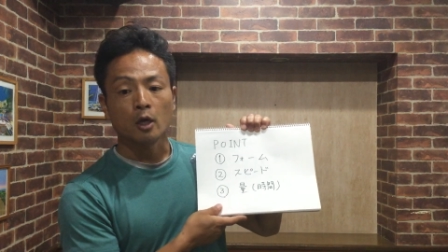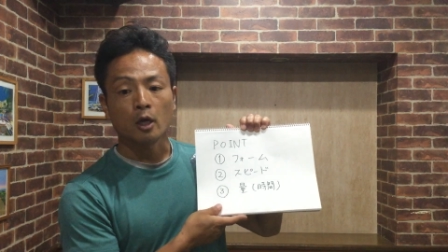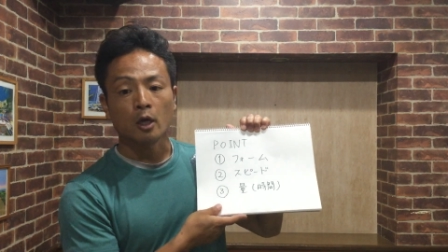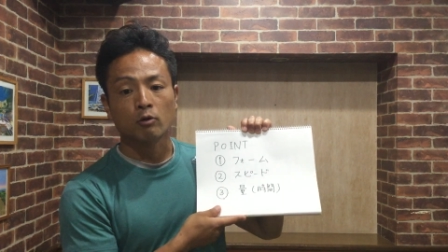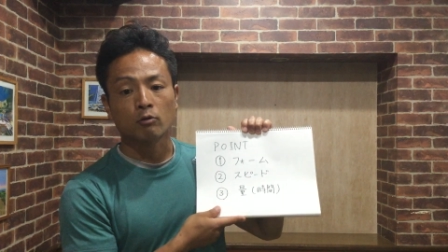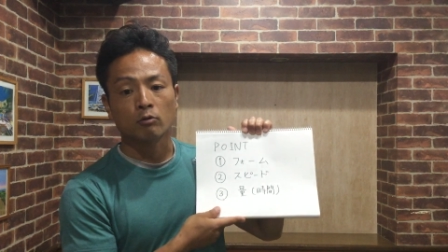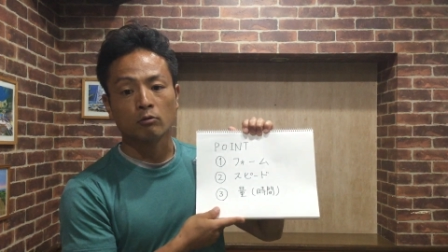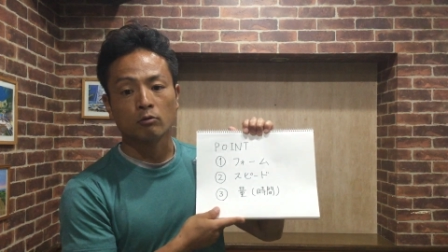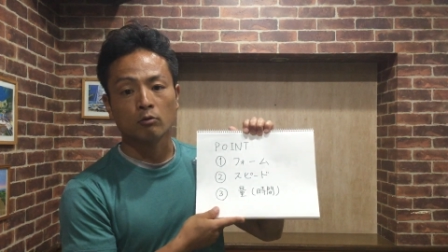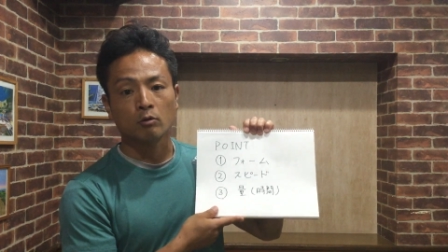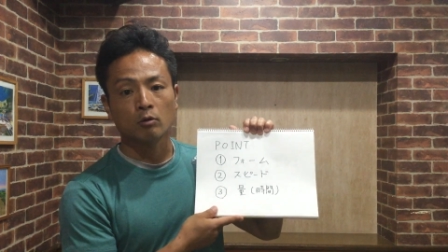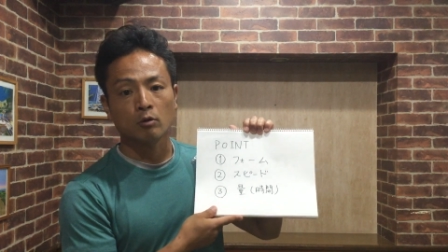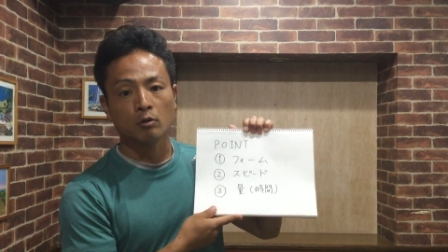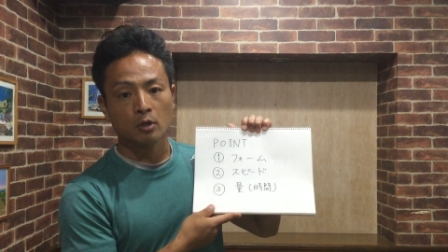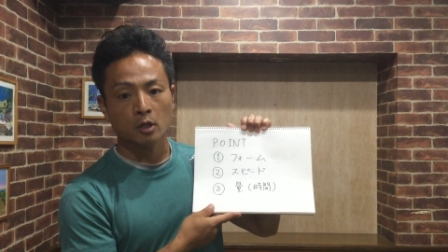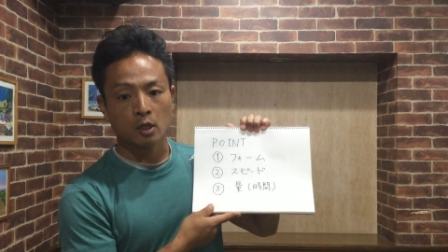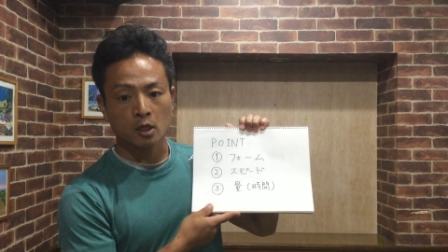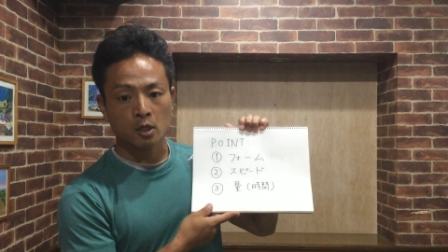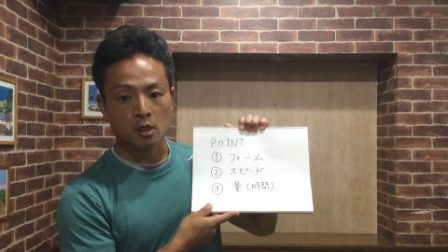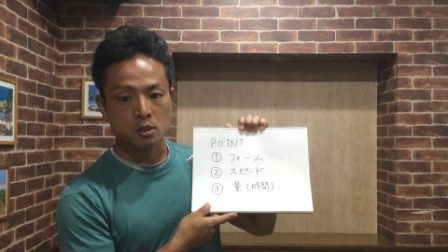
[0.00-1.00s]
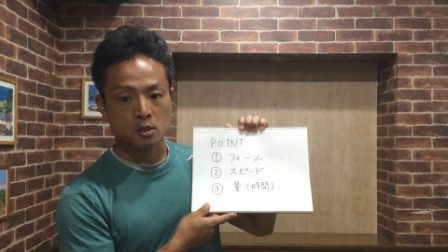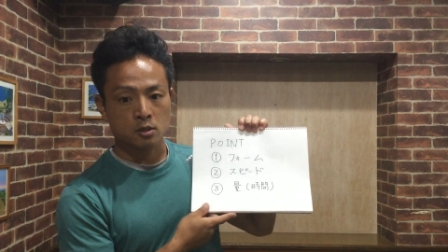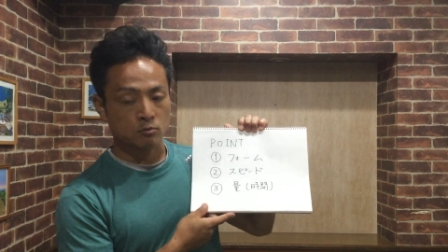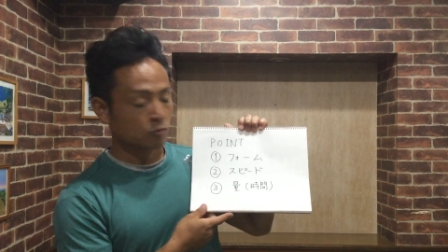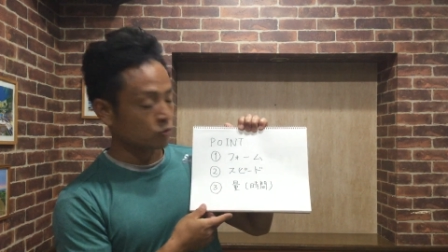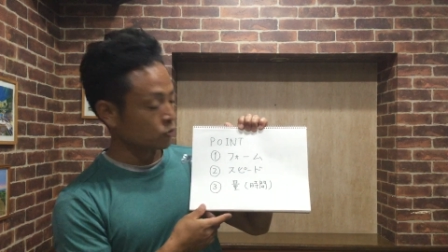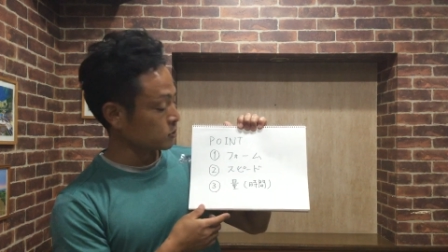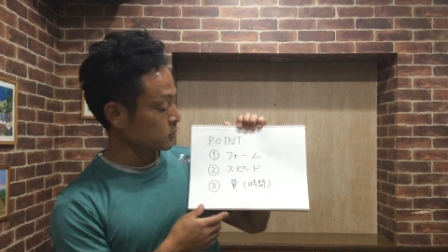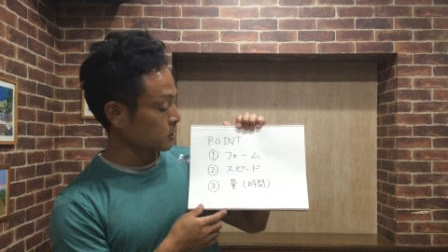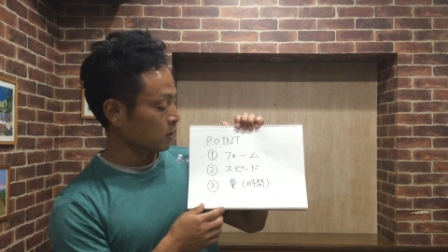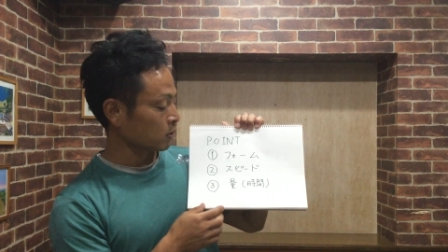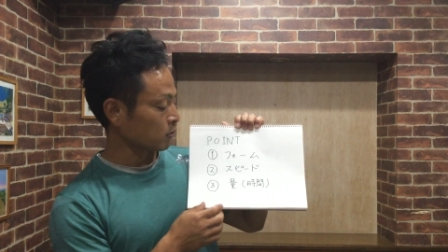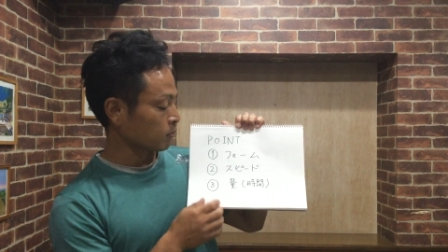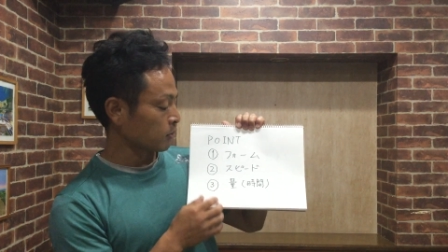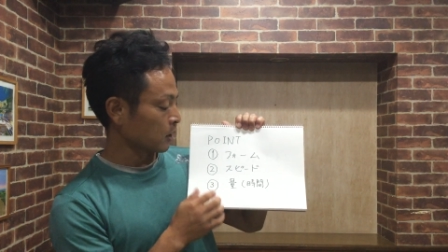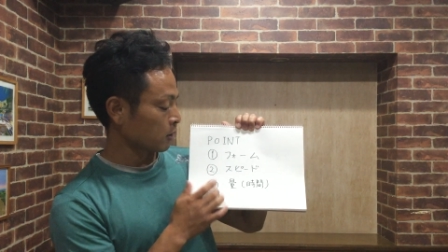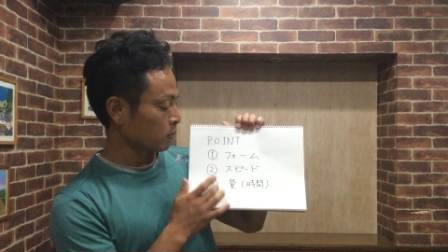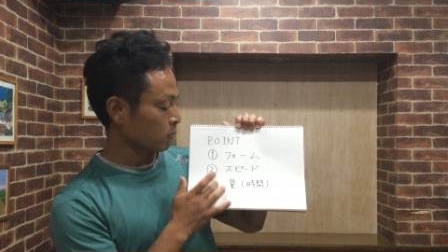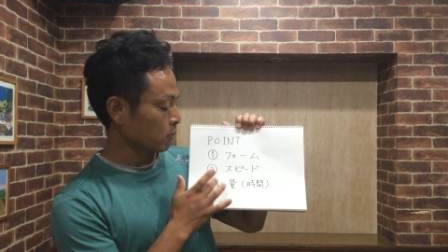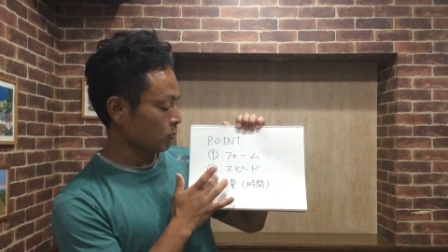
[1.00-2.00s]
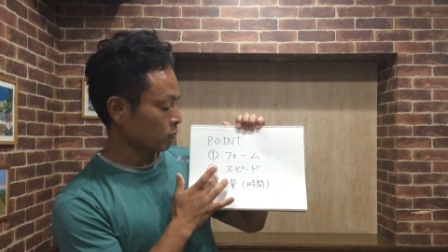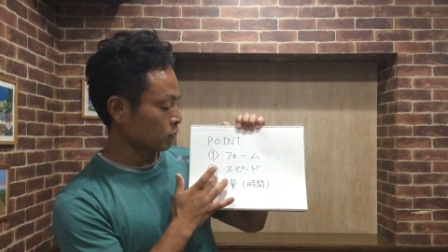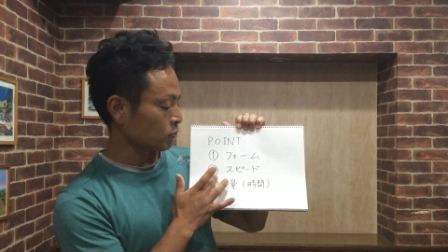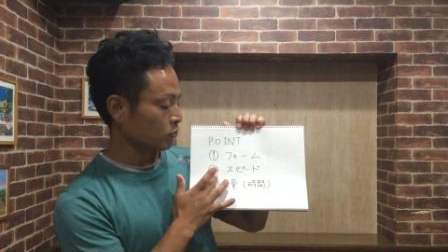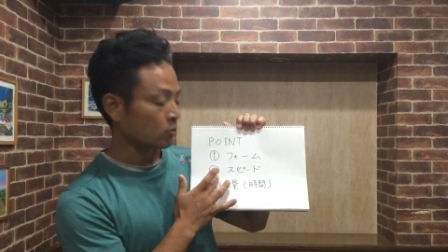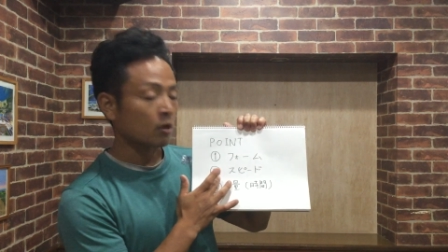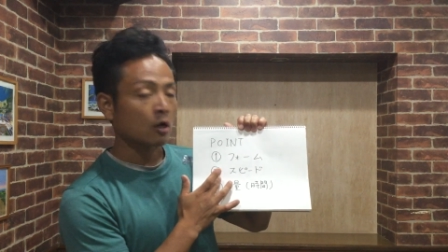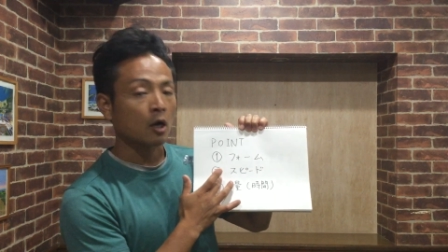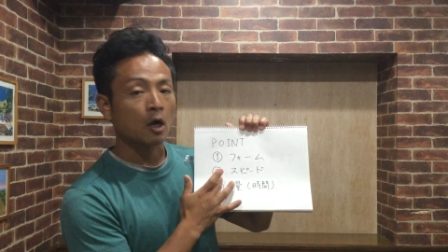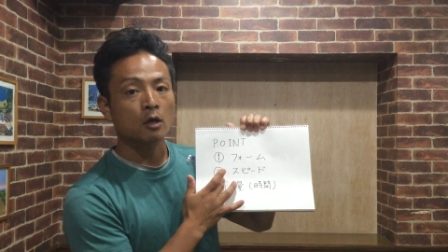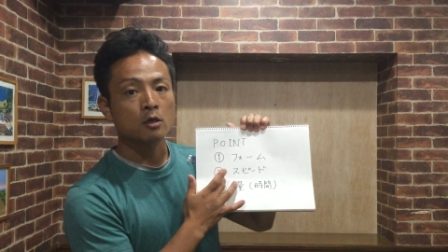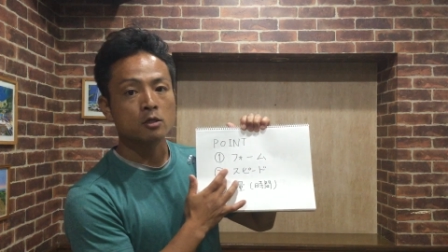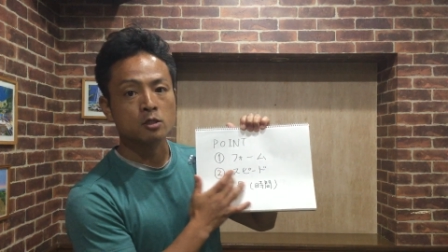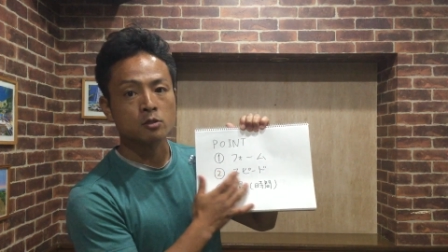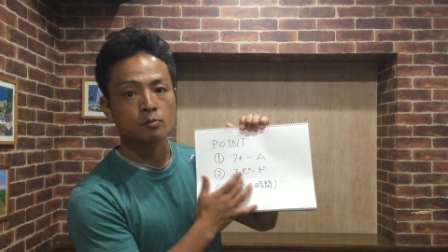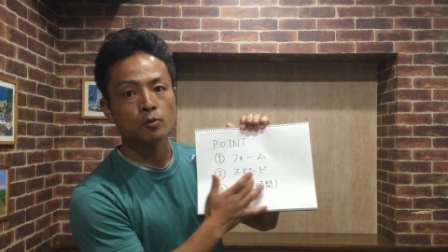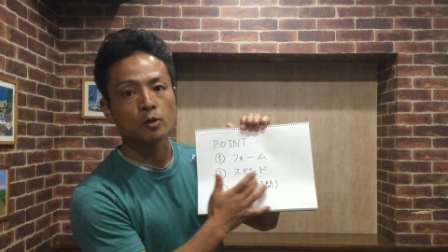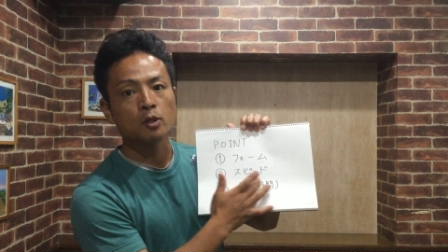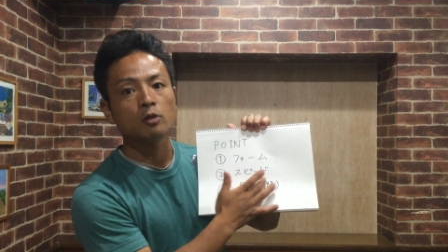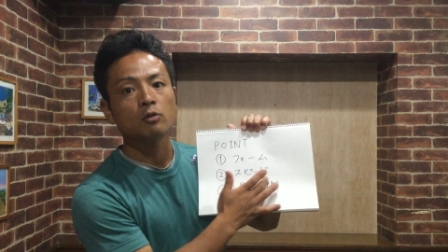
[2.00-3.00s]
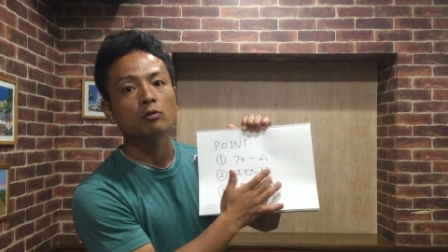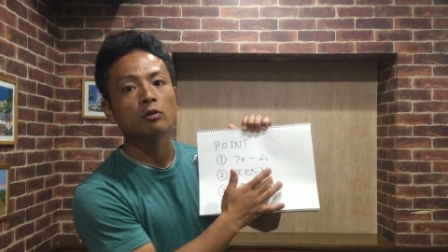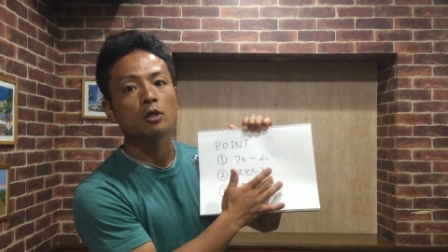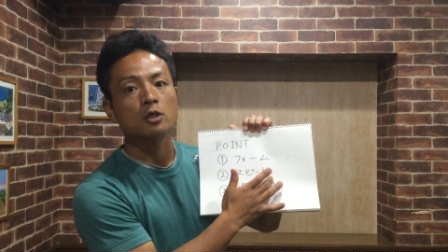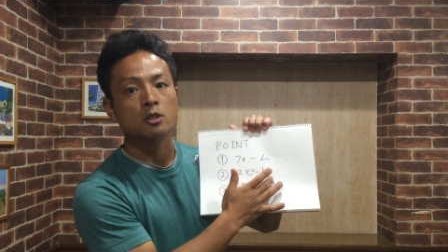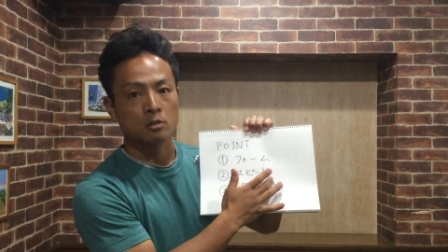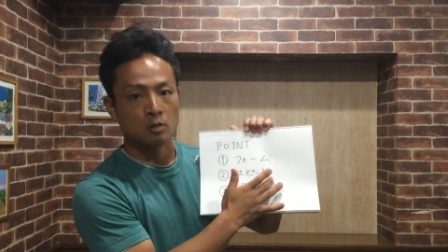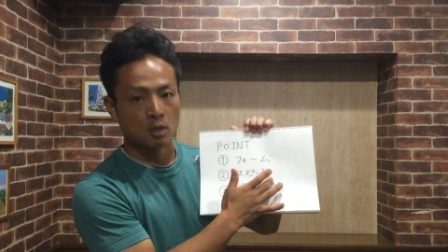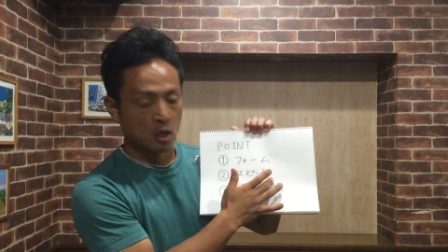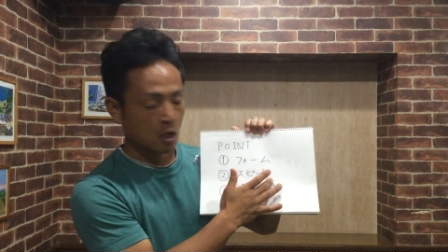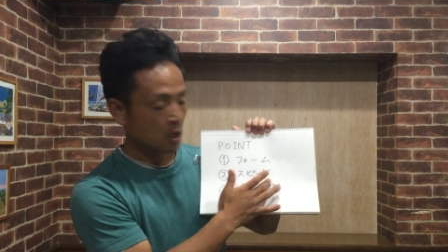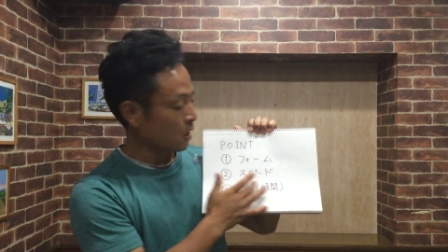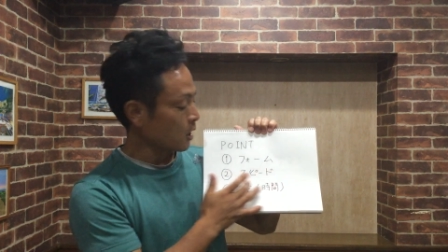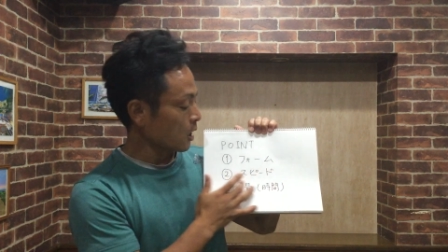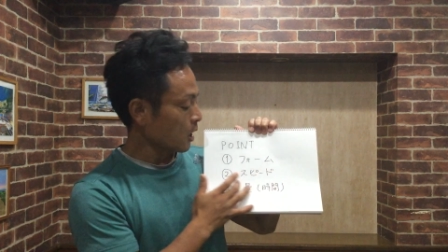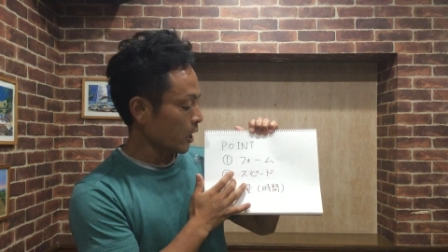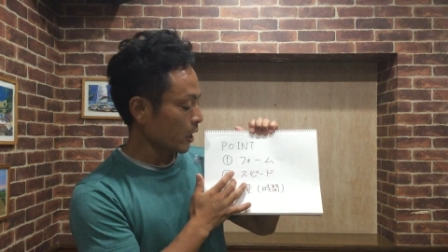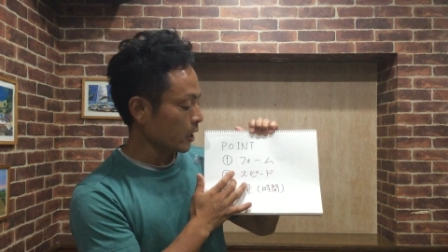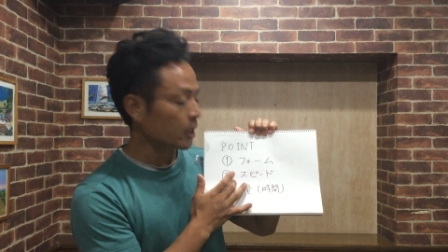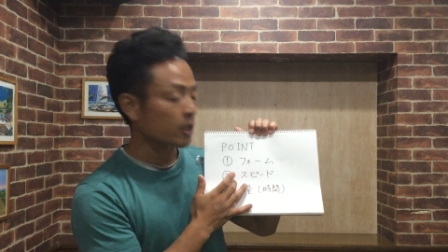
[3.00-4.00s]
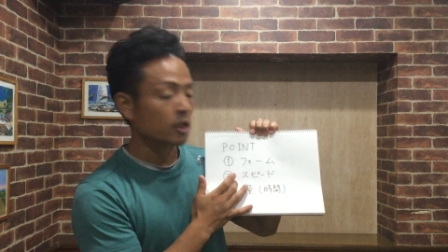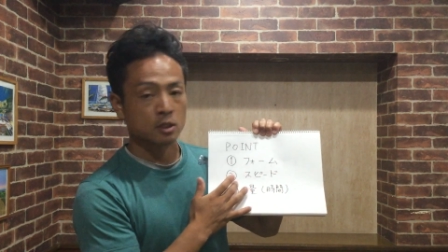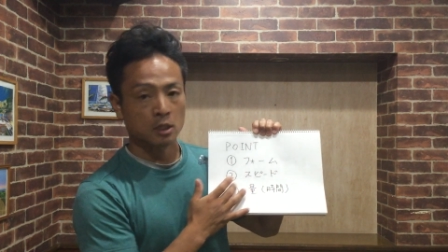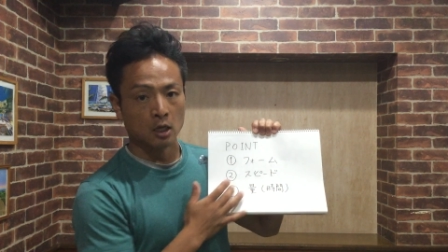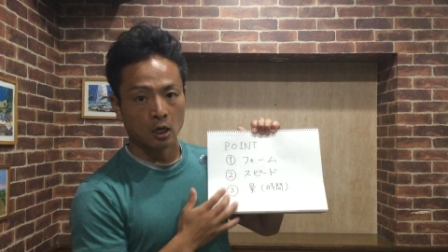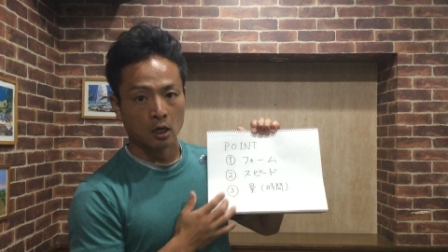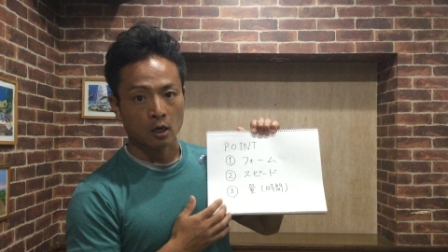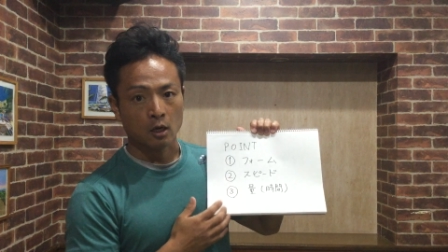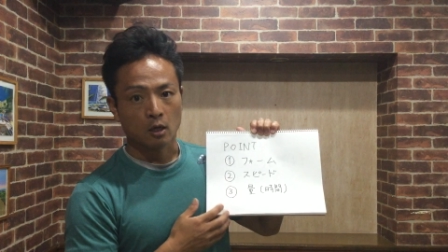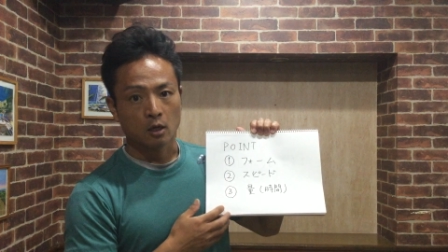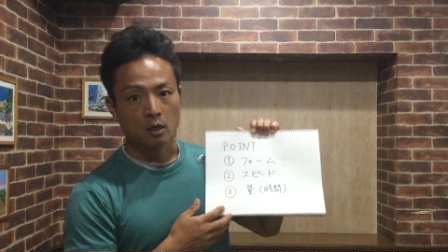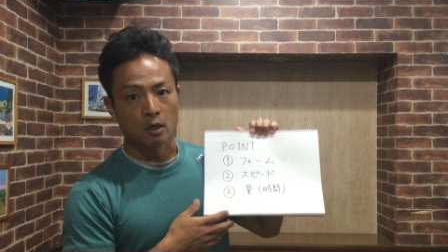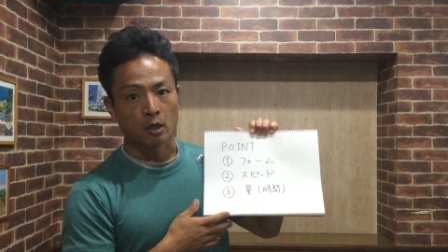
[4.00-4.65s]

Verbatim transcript: えこの、え質問者の場合はこのスピードですね速さ、